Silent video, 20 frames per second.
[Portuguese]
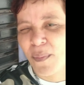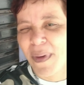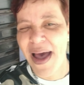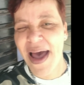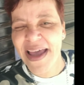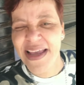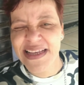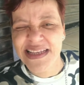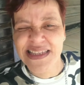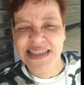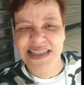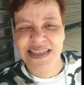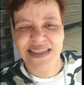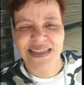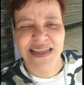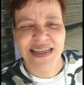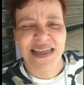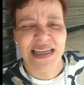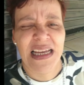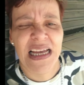mais.
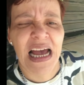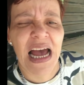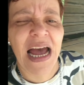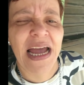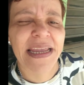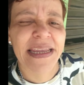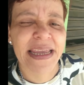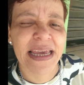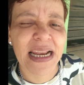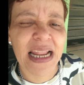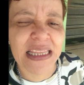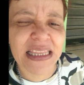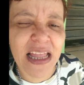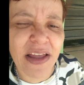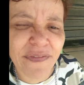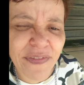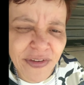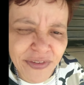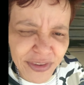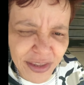Aí ela tá
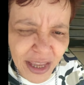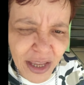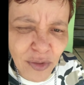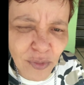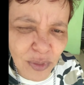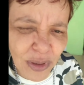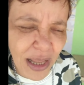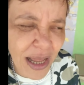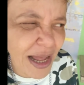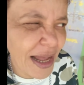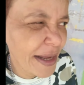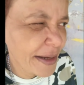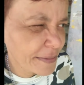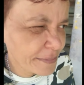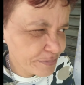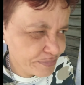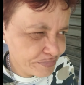vendendo lá